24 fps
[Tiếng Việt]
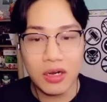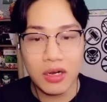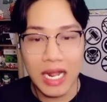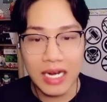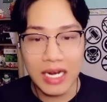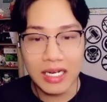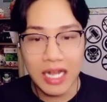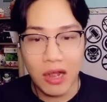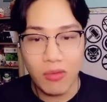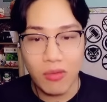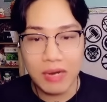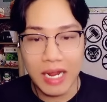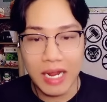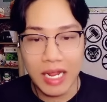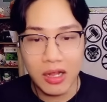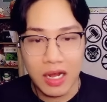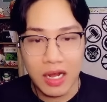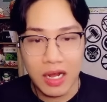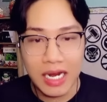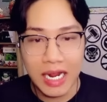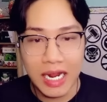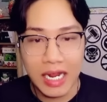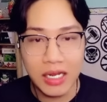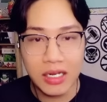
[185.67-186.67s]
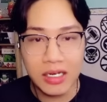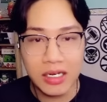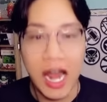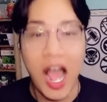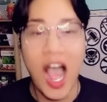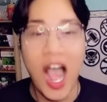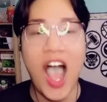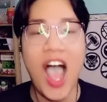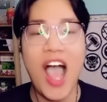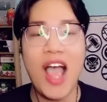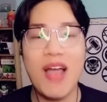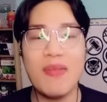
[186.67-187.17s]
thành công nè còn anh này
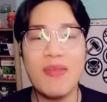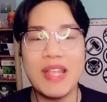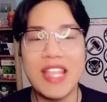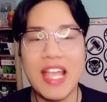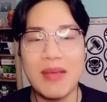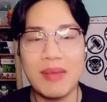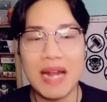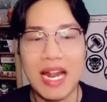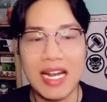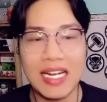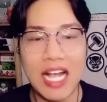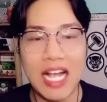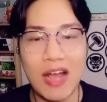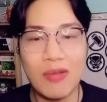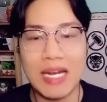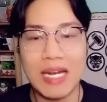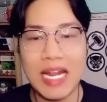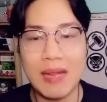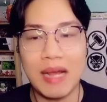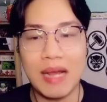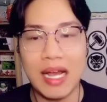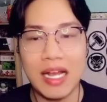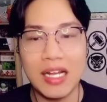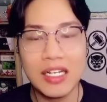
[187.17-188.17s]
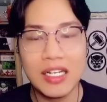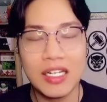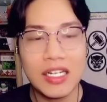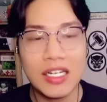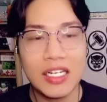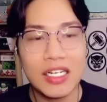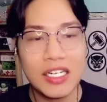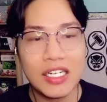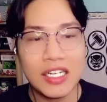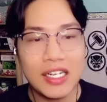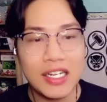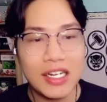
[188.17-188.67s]
đó bây giờ mới thành công anh em à
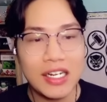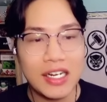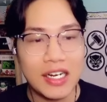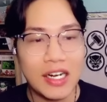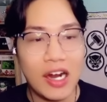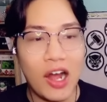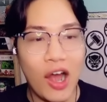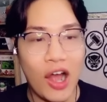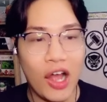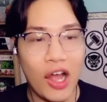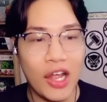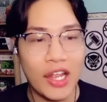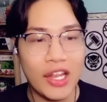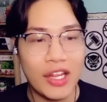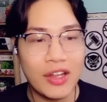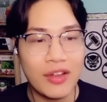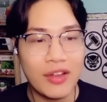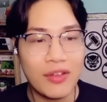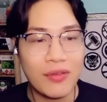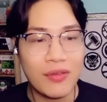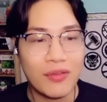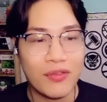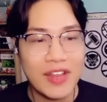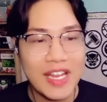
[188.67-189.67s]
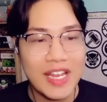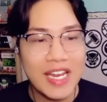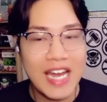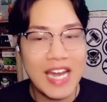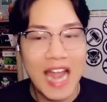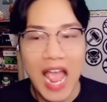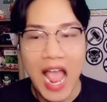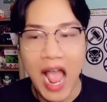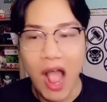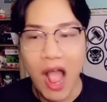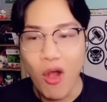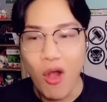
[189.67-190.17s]
rồi
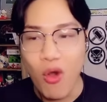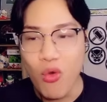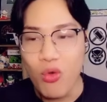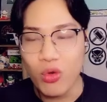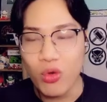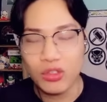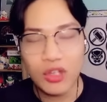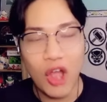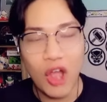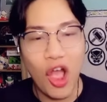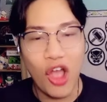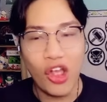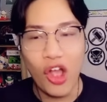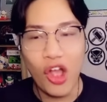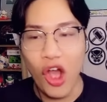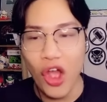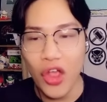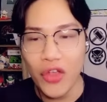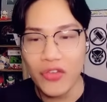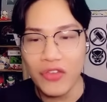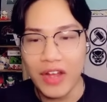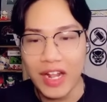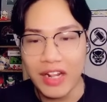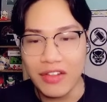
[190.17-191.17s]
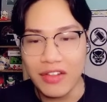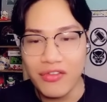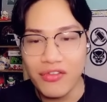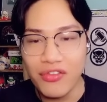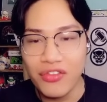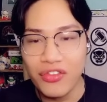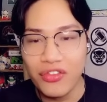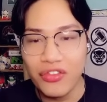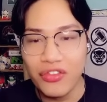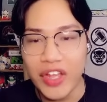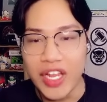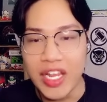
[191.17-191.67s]
Vinahouse trời ơi và
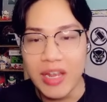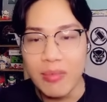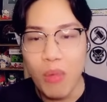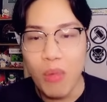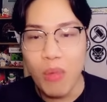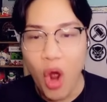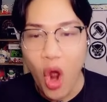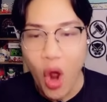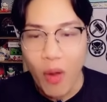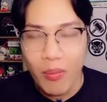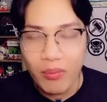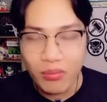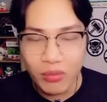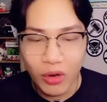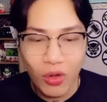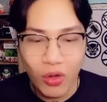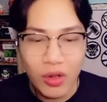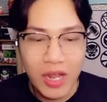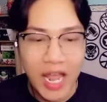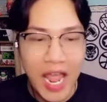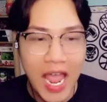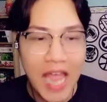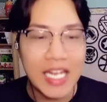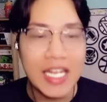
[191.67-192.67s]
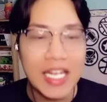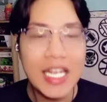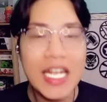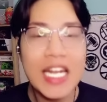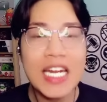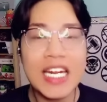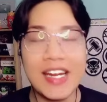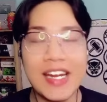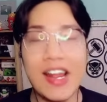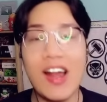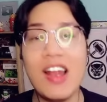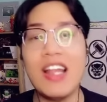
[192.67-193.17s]
tùy môm ok
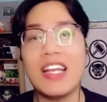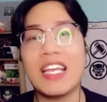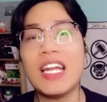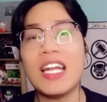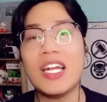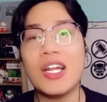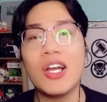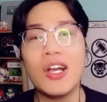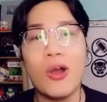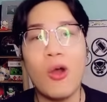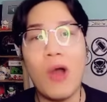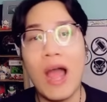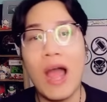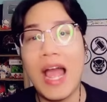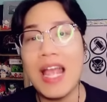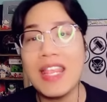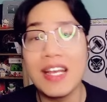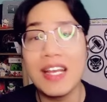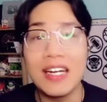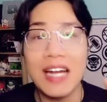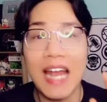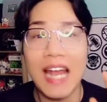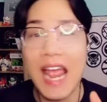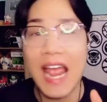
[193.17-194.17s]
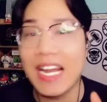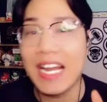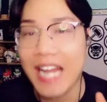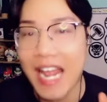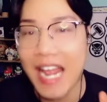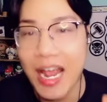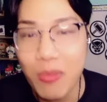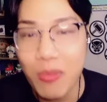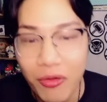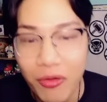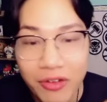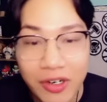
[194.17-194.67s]
thì đó là cách thuần hóa dân làng
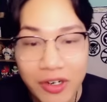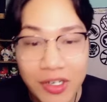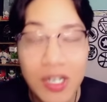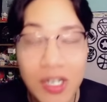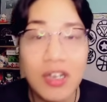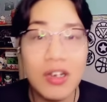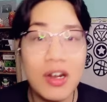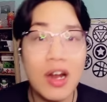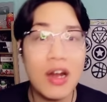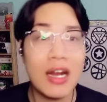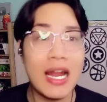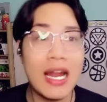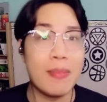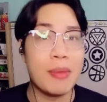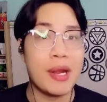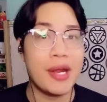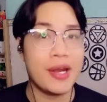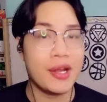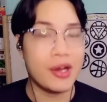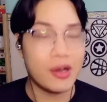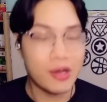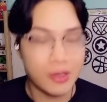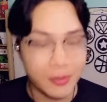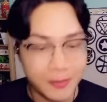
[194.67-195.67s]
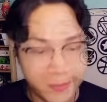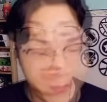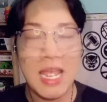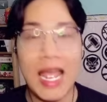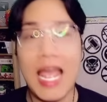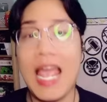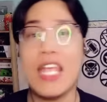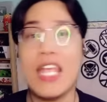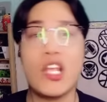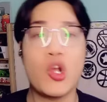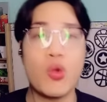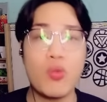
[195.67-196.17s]
theo một phương thức rất là bình thường
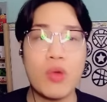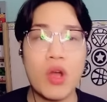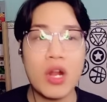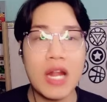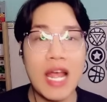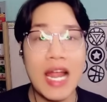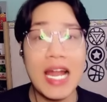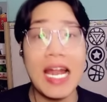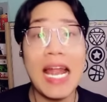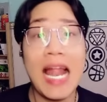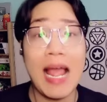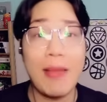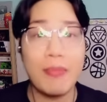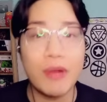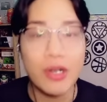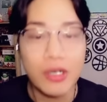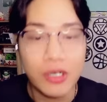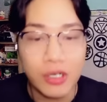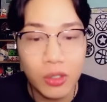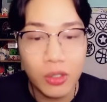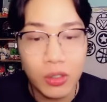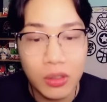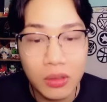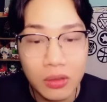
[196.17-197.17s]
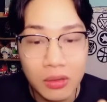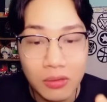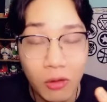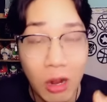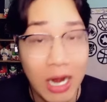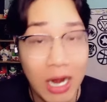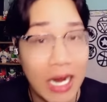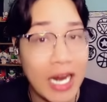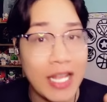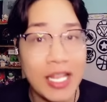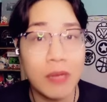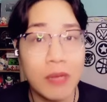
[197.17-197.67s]
ai cũng có thể làm được
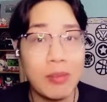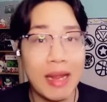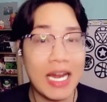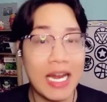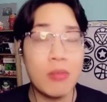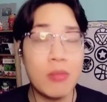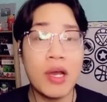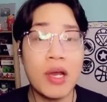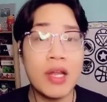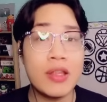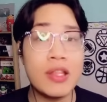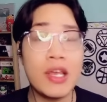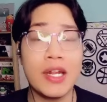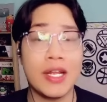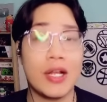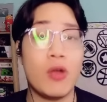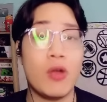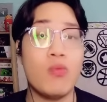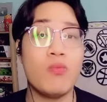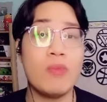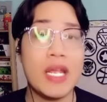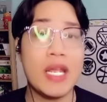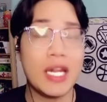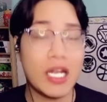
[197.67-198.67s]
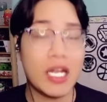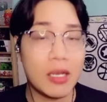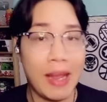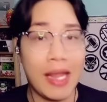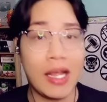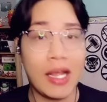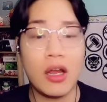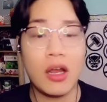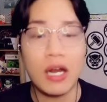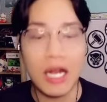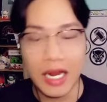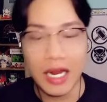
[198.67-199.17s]
hoặc là những bạn nào mới chơi thì không biết thì các
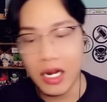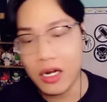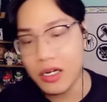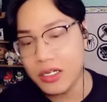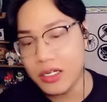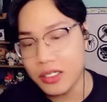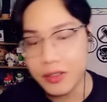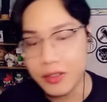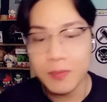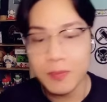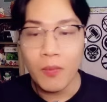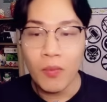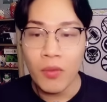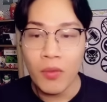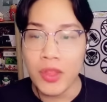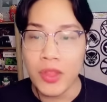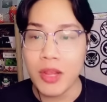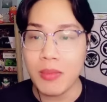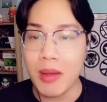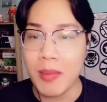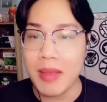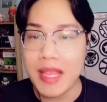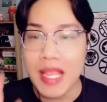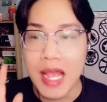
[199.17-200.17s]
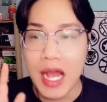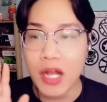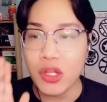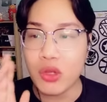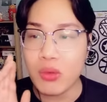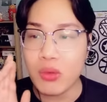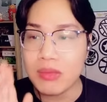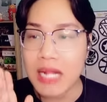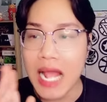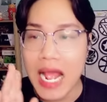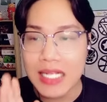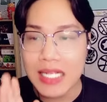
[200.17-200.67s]
bạn có thể đó được nhưng mà bây giờ
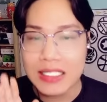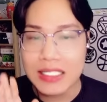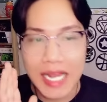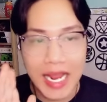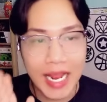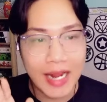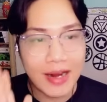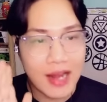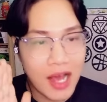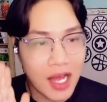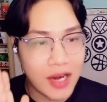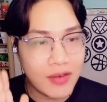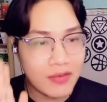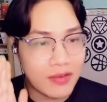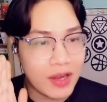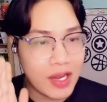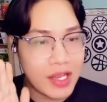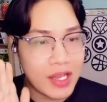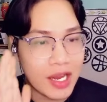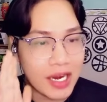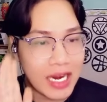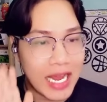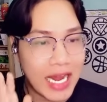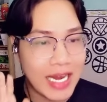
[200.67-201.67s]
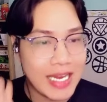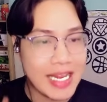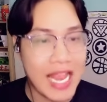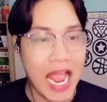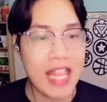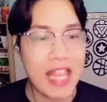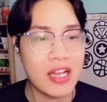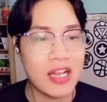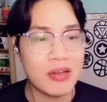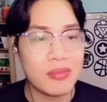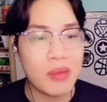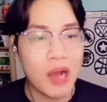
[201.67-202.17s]
chúng ta sẽ đến với những anh
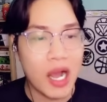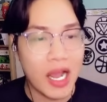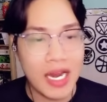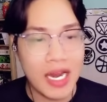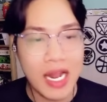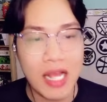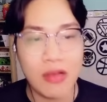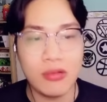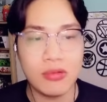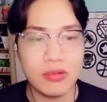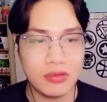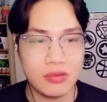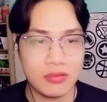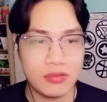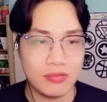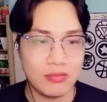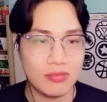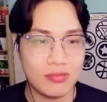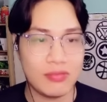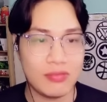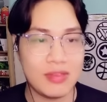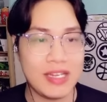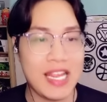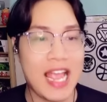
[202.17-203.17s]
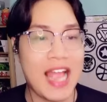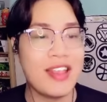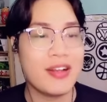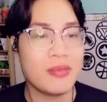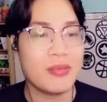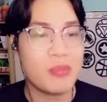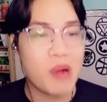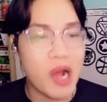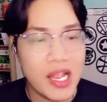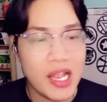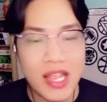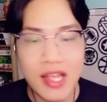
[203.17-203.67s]
giả nhân mới nè giả
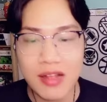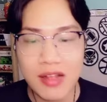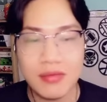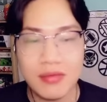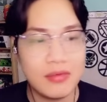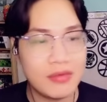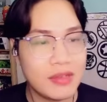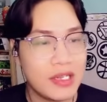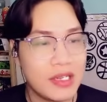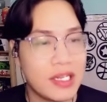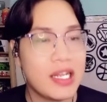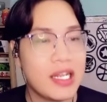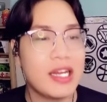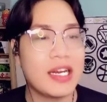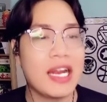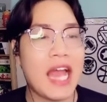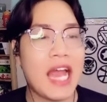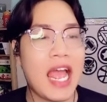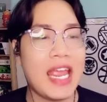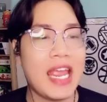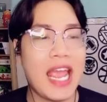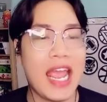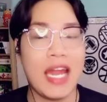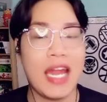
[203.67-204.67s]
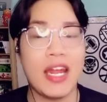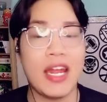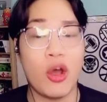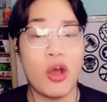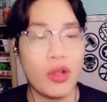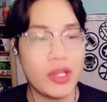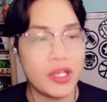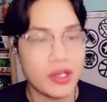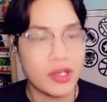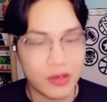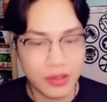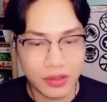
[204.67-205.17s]
nhân mới nha đây hai anh
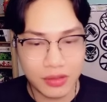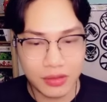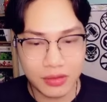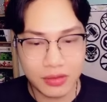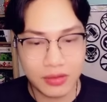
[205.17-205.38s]
đội trưởng